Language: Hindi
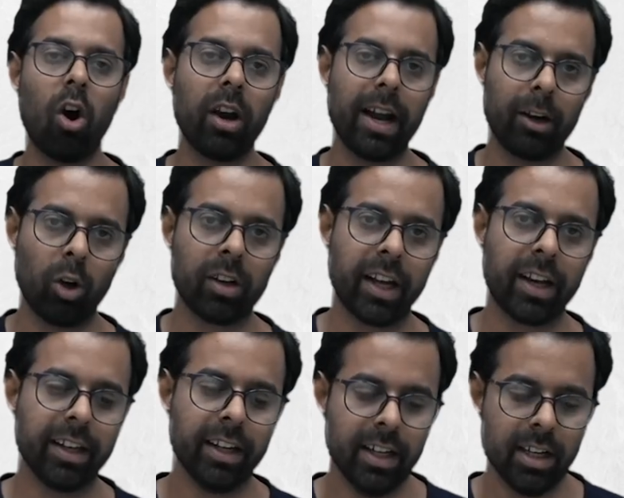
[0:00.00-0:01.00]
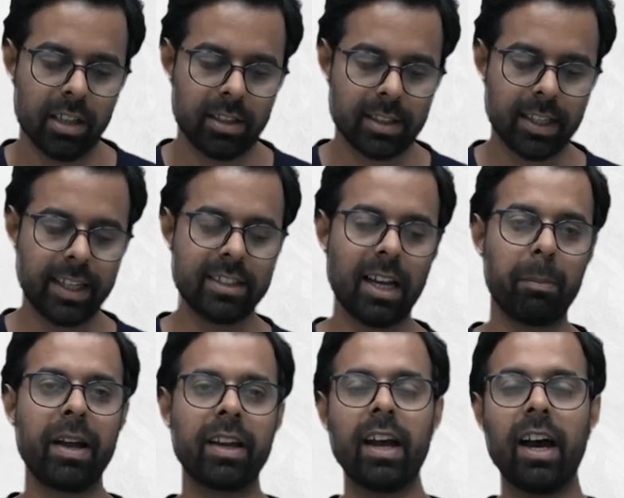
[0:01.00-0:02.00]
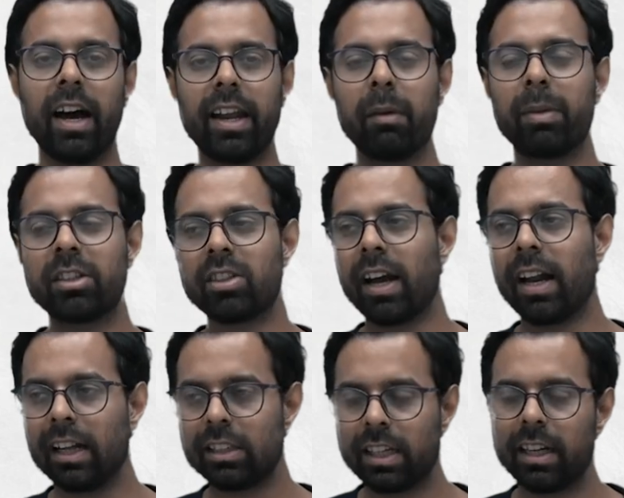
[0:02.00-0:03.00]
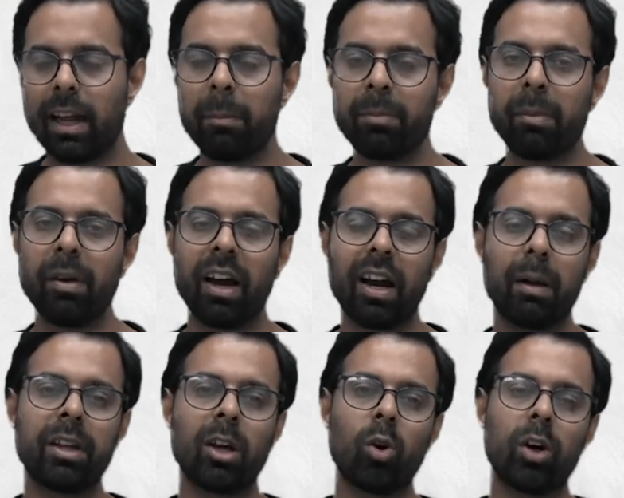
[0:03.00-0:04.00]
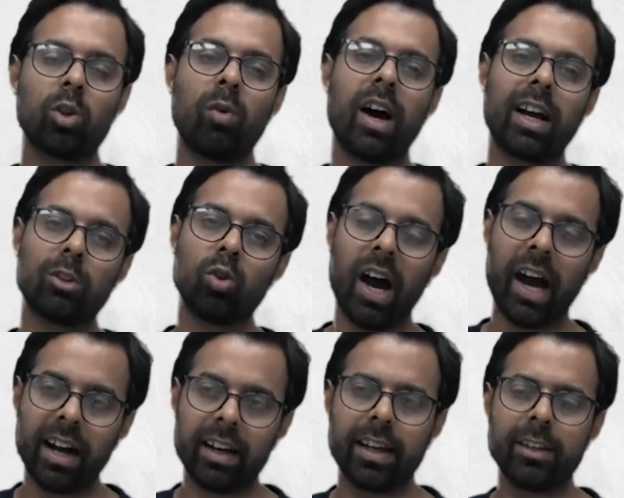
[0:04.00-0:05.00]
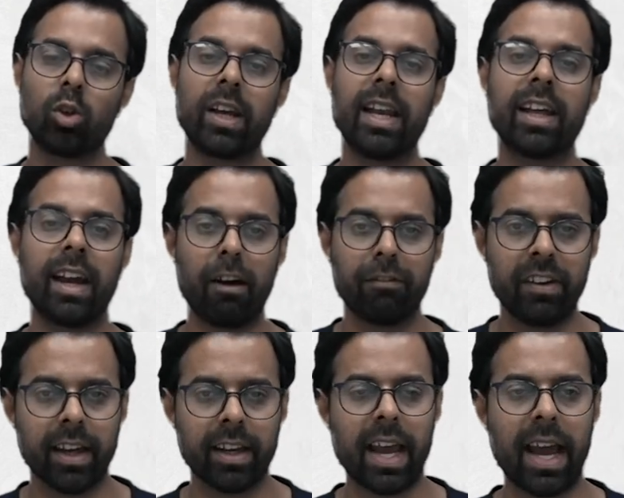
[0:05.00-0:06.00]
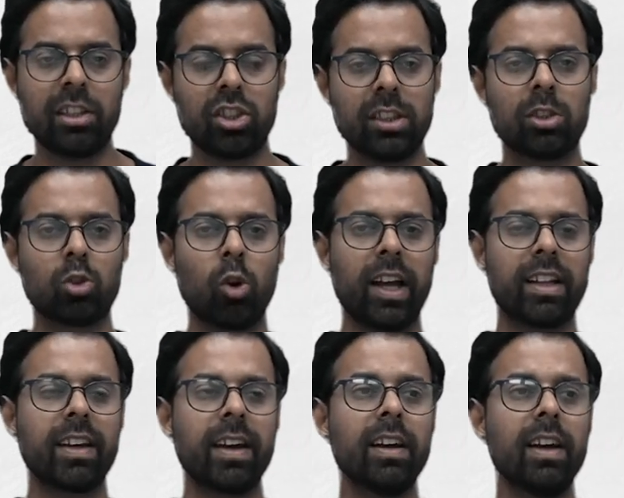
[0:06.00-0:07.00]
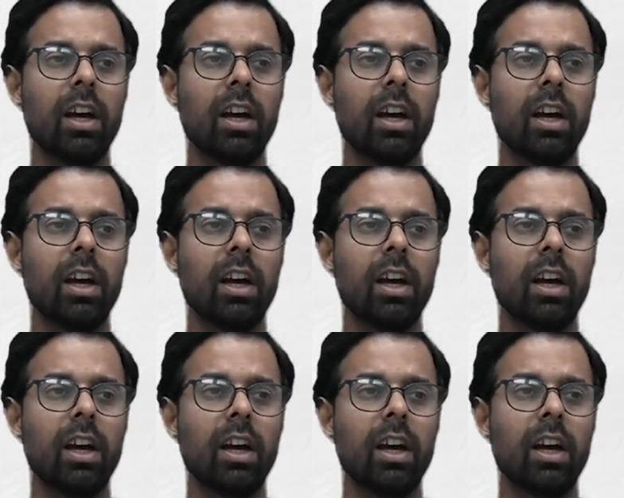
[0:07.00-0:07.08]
और एड ऑन करी जैसे कि जापान के हर एक बच्चा अगर आज के टाइम पे भी अगर आप देखोगे तो वहां का जो आर्ट है जो कैलीग्राफी है कैंजी जिसको कहते हैं